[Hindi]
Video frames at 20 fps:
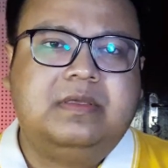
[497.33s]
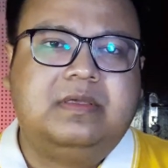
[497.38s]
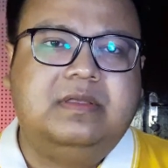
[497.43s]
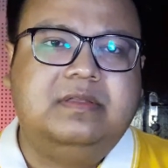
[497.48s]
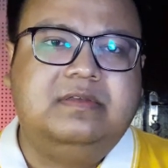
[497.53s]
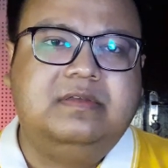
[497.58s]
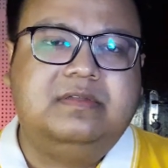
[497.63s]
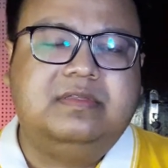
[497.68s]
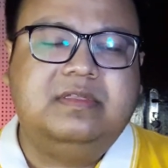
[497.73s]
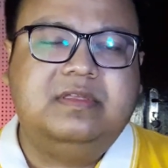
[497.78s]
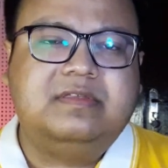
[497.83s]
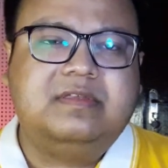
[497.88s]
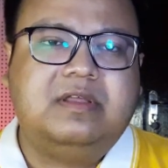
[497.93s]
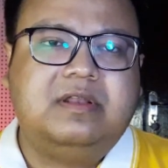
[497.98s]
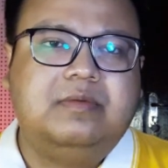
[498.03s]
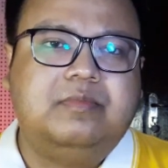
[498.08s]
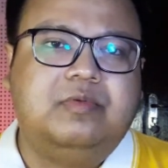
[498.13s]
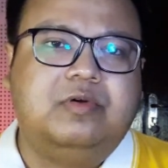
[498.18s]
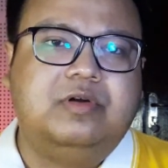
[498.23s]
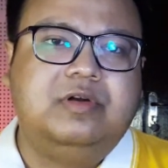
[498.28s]
कि जितने
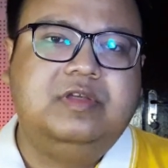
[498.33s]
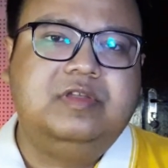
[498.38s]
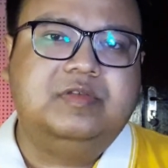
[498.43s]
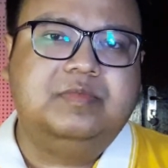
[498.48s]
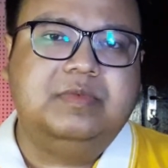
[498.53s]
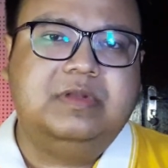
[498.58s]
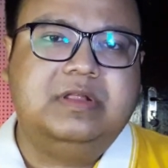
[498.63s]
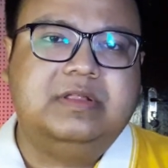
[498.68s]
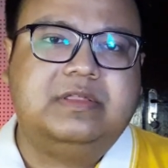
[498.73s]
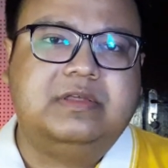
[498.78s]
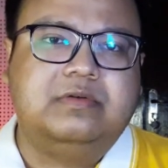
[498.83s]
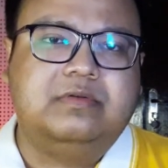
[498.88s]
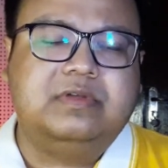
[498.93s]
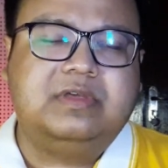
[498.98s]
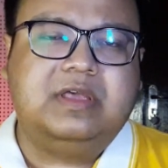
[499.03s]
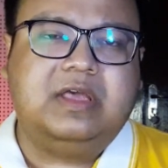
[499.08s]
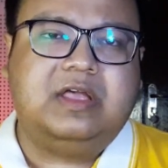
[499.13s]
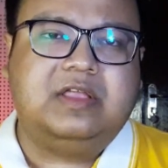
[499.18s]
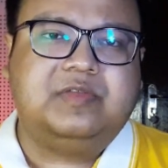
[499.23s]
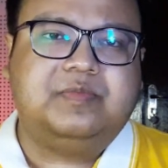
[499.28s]
सारे बॉडीज मिले थे
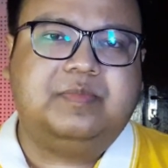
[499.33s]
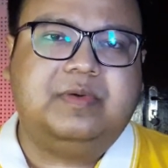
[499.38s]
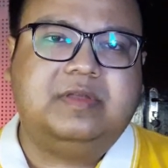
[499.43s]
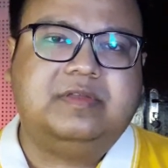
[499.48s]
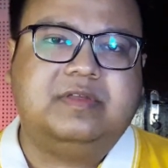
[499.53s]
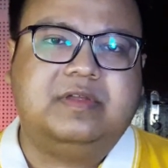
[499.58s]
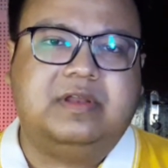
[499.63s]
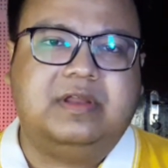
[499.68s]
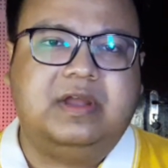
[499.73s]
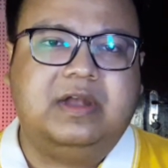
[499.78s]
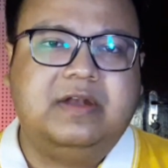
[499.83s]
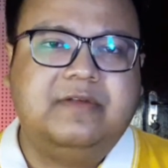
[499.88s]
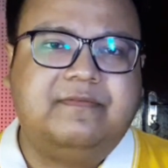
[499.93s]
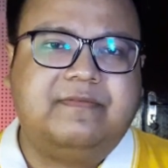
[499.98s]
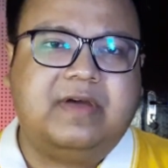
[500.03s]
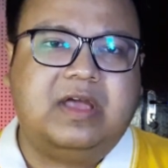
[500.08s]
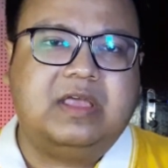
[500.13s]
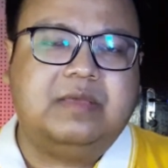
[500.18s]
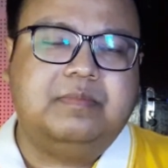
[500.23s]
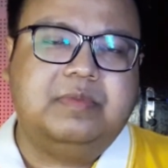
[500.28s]
उनके आसपास रेड
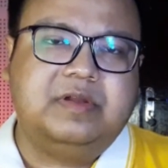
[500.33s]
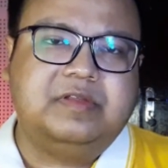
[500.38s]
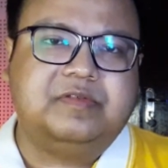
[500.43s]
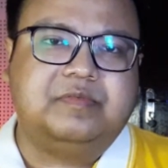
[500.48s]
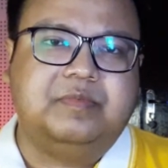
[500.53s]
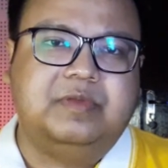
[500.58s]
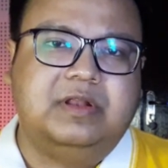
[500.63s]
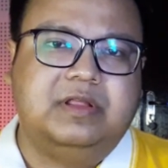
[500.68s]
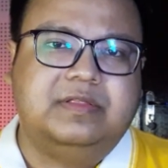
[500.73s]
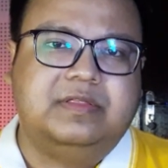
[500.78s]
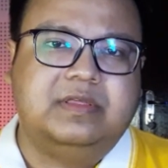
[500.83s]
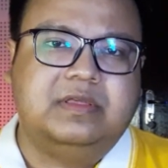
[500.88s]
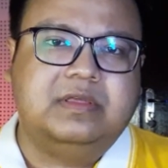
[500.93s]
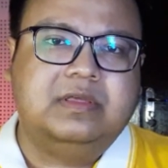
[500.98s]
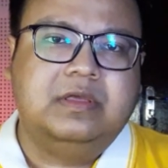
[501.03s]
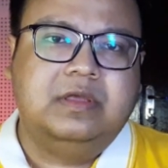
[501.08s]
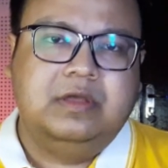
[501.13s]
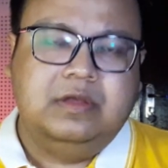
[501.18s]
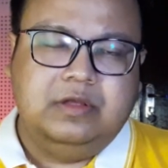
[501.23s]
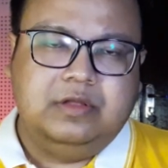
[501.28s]
फाइबर्स मिले थे
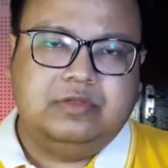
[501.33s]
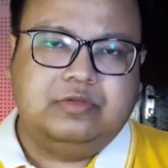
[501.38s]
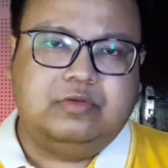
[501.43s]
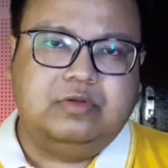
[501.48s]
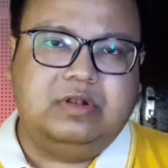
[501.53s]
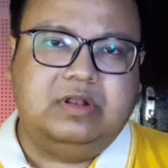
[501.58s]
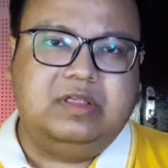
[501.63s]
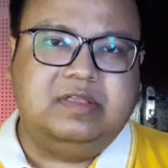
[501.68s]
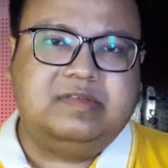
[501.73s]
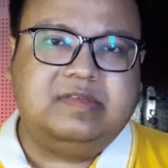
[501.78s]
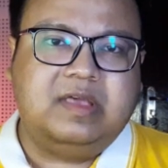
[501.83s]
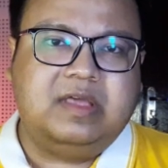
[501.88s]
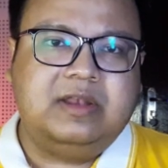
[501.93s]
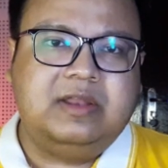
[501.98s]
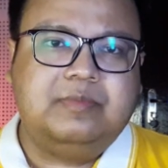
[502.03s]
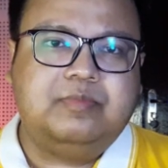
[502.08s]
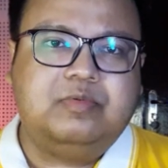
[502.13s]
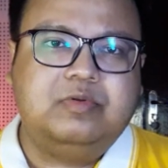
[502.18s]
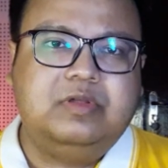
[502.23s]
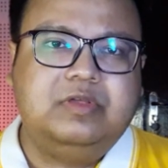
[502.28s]
तो लिसा
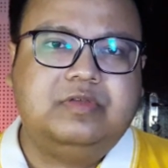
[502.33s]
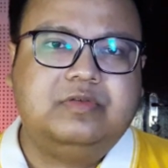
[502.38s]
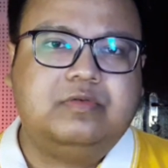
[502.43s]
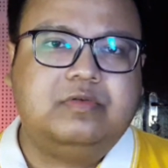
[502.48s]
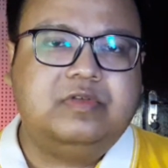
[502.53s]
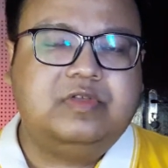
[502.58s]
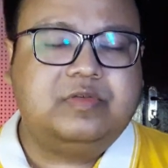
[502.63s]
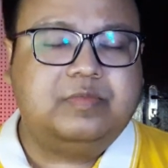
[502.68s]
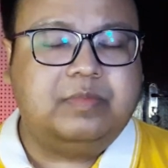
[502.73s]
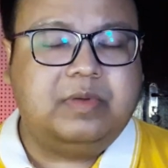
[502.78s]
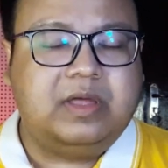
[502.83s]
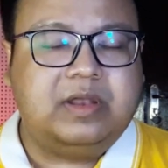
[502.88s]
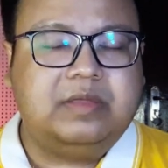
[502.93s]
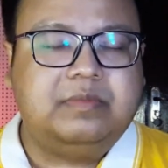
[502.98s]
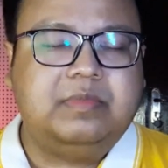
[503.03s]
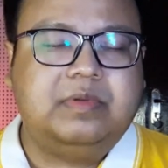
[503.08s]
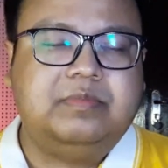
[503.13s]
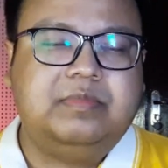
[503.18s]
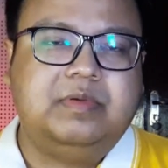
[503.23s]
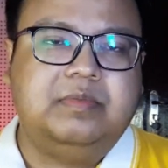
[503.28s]
ने पुलिस को इस बारे
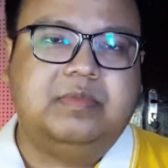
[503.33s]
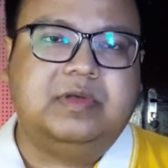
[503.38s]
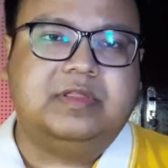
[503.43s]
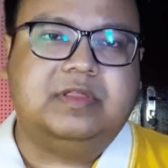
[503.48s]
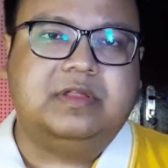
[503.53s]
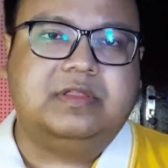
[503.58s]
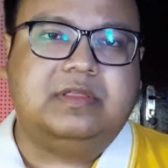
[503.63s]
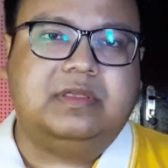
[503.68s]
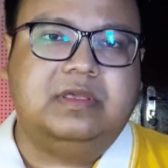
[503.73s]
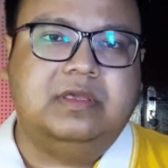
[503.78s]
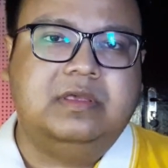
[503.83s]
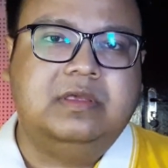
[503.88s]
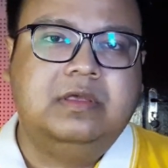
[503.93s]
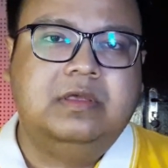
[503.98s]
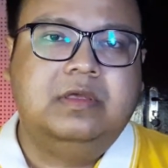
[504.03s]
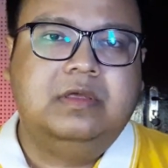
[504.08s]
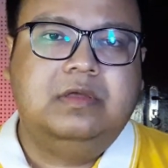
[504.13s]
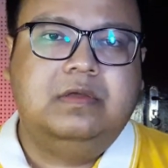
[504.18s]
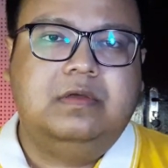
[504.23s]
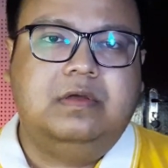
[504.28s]
में भी मदद की
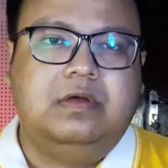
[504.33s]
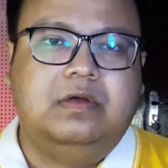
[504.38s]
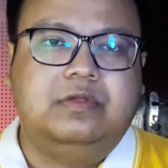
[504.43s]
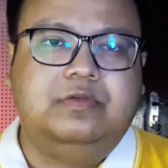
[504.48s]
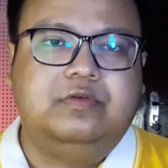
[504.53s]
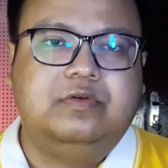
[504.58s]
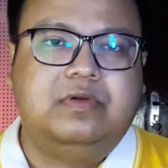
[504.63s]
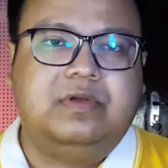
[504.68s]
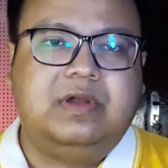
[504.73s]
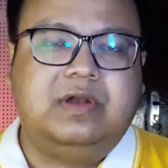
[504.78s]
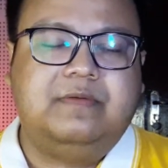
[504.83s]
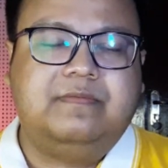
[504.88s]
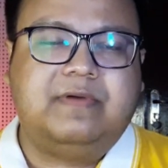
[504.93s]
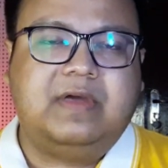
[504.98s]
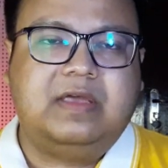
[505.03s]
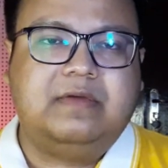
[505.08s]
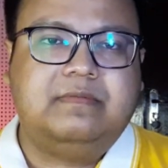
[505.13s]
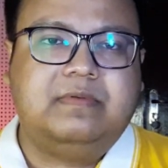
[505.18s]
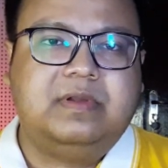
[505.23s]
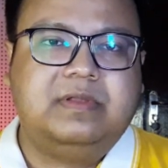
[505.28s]
और जो रेड
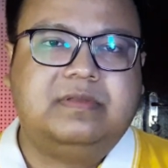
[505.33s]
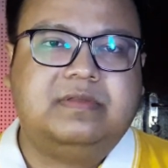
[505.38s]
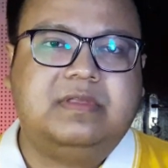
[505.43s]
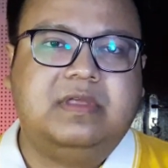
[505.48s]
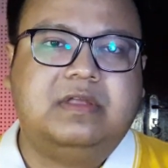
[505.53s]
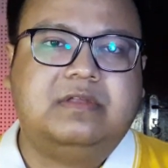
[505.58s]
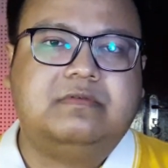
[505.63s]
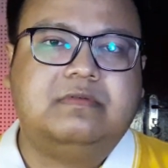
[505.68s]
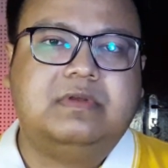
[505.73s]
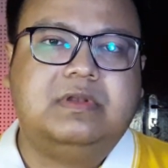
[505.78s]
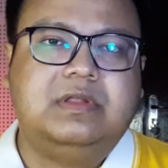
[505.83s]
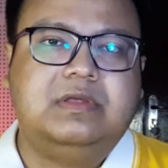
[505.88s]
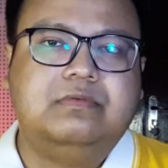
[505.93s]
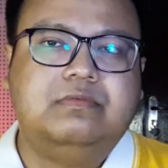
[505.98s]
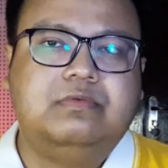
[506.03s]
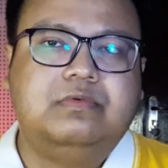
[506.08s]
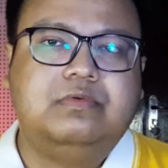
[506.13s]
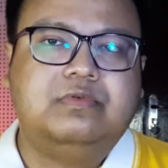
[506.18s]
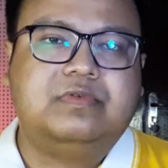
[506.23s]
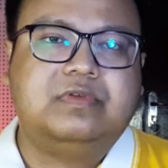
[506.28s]
फाइबर्स थे एक्चुअली
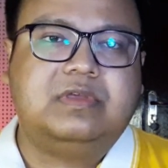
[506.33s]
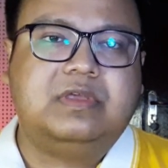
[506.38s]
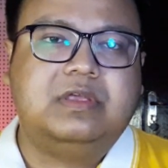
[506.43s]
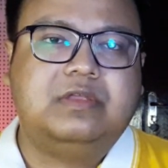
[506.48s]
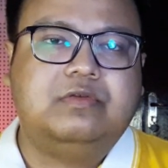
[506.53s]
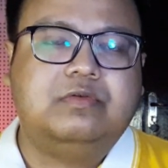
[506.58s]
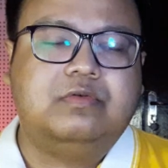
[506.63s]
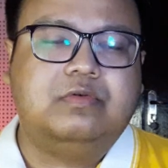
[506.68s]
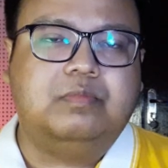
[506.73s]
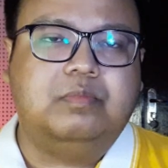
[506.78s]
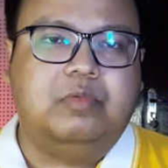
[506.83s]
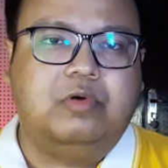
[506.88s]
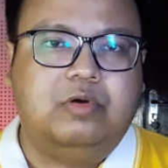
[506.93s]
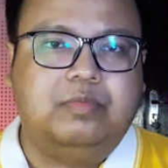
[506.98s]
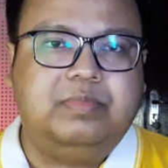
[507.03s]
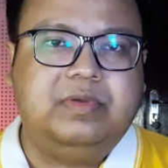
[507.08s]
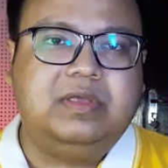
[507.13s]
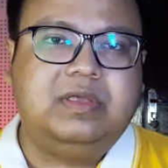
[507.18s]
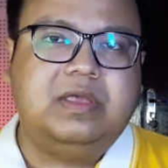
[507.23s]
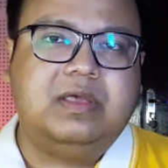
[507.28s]
वो उसके जो
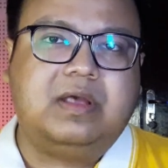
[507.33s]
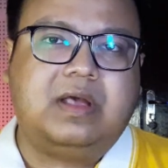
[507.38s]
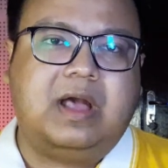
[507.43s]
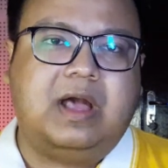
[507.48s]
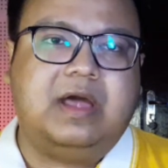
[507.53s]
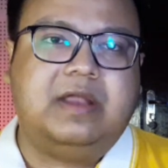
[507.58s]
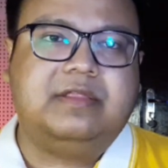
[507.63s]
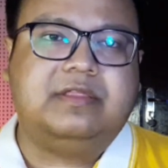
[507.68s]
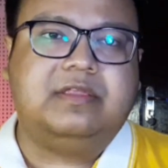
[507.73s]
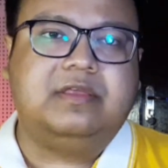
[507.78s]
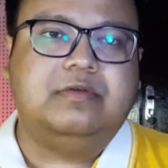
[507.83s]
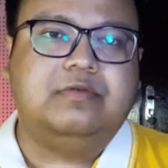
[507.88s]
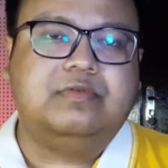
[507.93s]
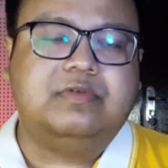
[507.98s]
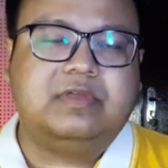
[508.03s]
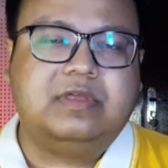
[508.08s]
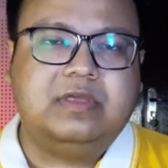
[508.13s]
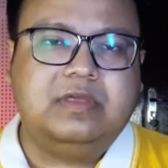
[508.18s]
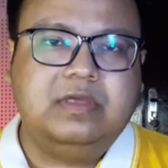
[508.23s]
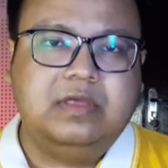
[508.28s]
बॉबी की कार थी
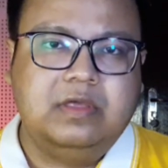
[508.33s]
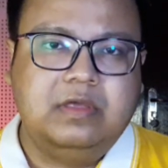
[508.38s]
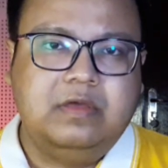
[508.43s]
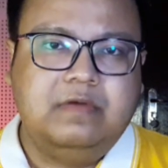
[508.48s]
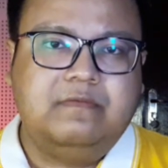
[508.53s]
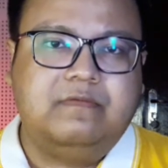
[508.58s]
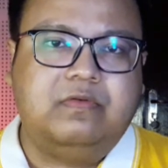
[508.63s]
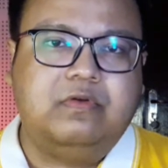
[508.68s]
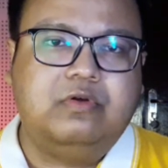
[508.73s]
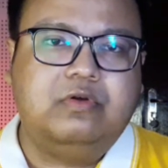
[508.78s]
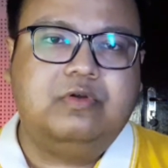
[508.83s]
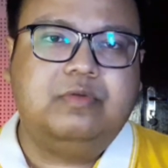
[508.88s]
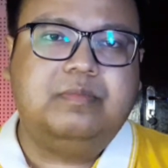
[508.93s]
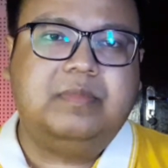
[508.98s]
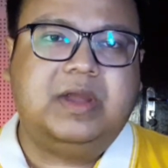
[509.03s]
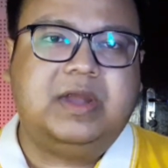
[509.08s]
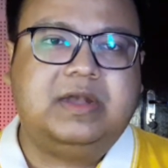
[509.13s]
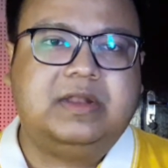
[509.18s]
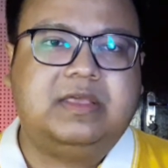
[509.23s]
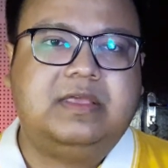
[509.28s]
उसके फ्लोर
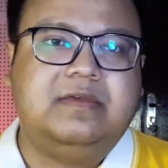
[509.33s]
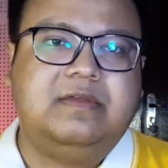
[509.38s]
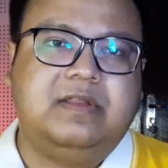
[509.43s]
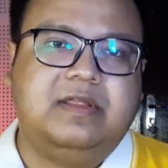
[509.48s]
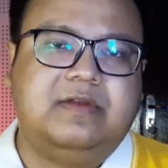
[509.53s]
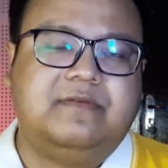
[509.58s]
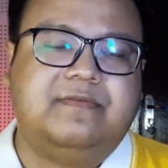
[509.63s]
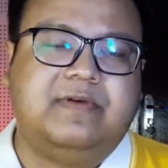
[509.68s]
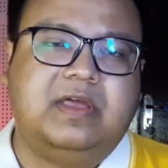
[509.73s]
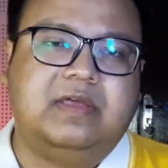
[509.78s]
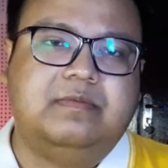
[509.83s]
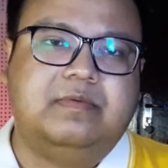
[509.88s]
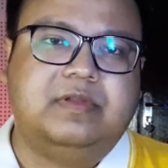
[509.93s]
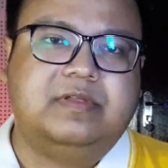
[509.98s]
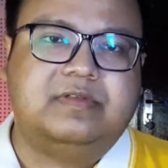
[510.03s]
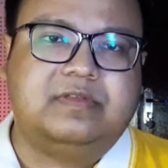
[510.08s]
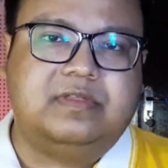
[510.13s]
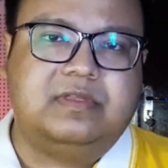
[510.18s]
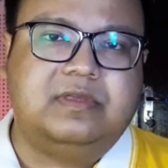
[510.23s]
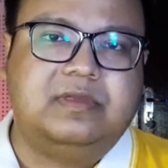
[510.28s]
मैट की रेड
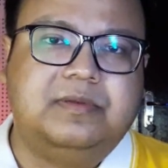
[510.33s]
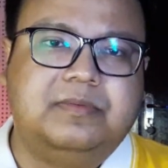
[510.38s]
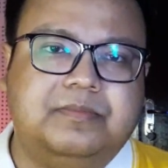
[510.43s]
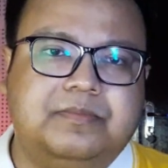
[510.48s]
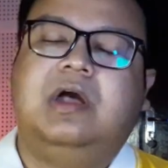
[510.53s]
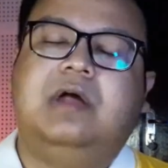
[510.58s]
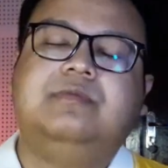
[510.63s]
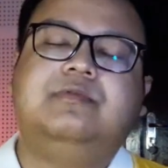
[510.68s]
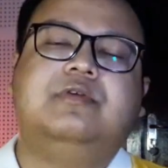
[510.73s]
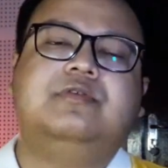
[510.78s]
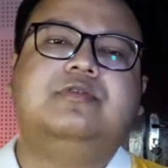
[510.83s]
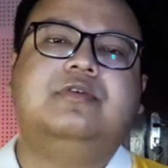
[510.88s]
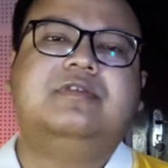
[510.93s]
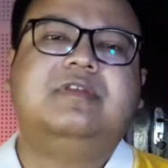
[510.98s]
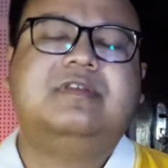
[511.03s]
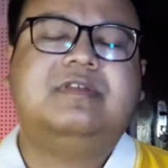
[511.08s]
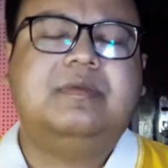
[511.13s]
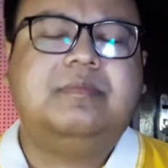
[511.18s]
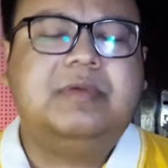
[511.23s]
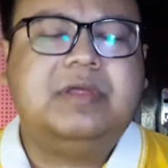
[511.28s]
फाइबर्स थी और दोस्तों
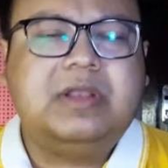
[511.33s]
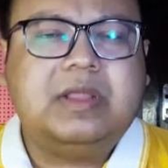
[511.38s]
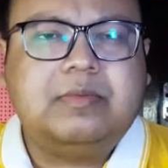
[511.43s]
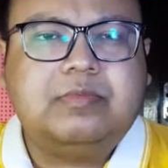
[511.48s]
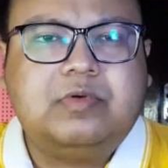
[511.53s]
जैसे मैंने